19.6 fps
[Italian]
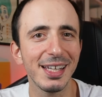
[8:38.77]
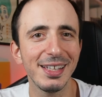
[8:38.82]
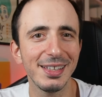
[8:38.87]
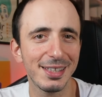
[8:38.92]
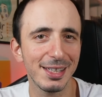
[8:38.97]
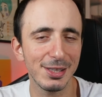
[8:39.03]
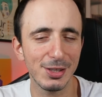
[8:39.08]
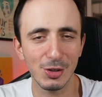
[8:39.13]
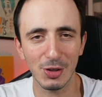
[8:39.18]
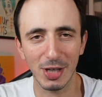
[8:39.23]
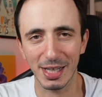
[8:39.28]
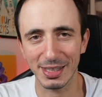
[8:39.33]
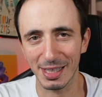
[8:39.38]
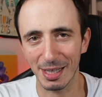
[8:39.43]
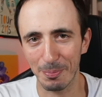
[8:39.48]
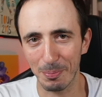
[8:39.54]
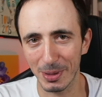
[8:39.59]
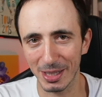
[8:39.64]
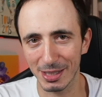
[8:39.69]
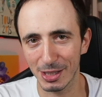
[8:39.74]

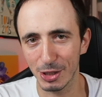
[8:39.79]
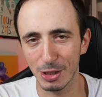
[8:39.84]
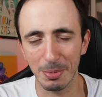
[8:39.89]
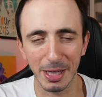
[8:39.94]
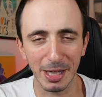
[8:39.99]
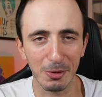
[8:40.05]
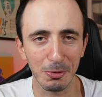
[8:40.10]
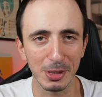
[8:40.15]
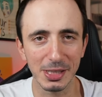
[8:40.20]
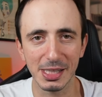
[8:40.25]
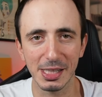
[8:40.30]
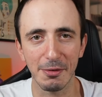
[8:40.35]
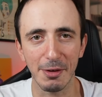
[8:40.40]
intenzionati a partecipare a questo